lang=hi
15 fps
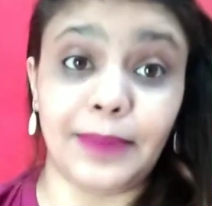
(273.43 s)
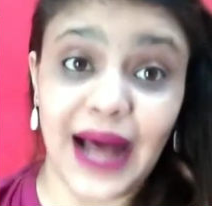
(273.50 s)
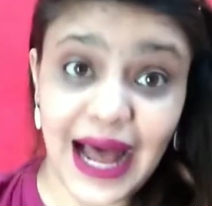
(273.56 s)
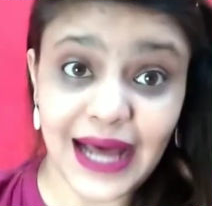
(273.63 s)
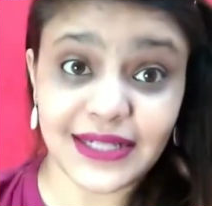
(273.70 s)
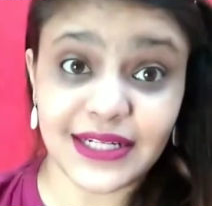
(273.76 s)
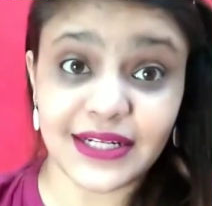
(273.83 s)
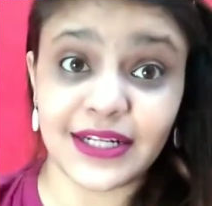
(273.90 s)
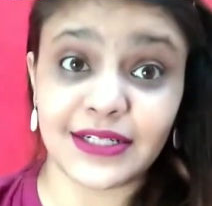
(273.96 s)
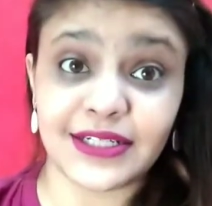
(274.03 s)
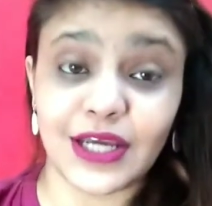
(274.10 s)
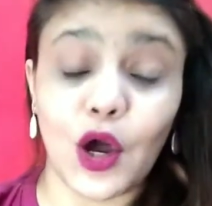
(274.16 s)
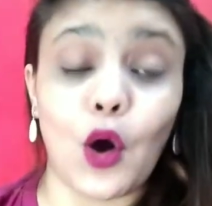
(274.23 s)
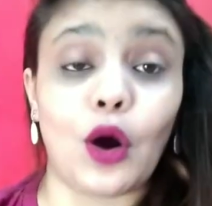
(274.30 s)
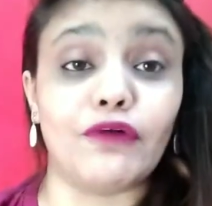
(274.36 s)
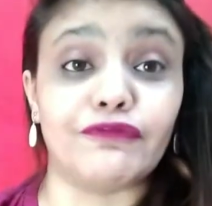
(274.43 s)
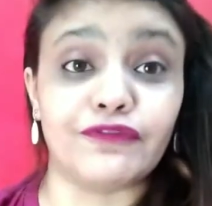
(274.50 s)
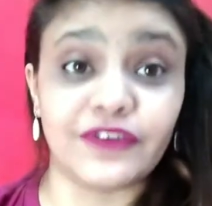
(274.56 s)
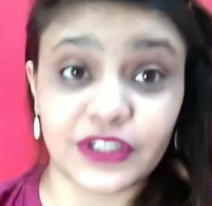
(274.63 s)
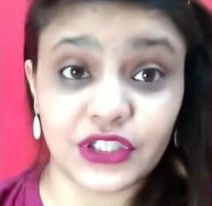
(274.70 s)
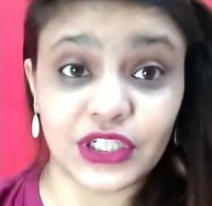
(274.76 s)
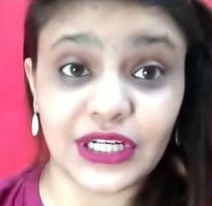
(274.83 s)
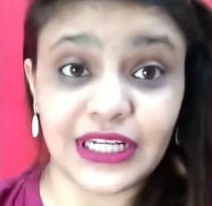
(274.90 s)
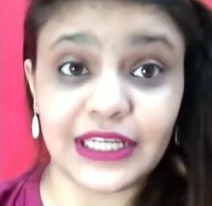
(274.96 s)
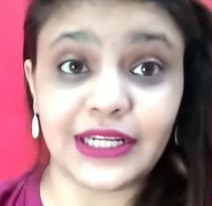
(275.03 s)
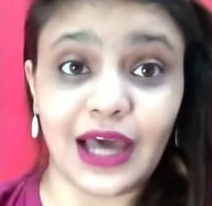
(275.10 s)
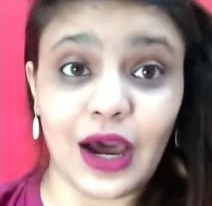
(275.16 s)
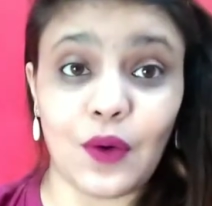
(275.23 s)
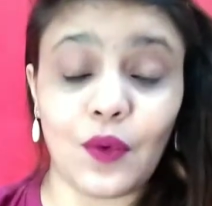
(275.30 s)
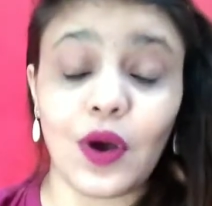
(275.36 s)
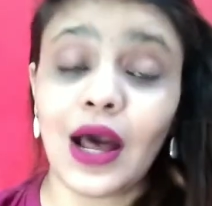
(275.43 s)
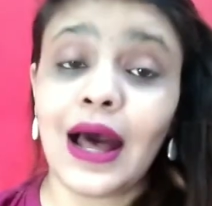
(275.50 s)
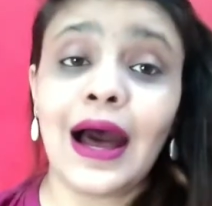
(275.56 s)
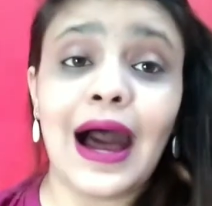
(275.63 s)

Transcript: बैंड इन इंडिया ऑफिशियली नाउ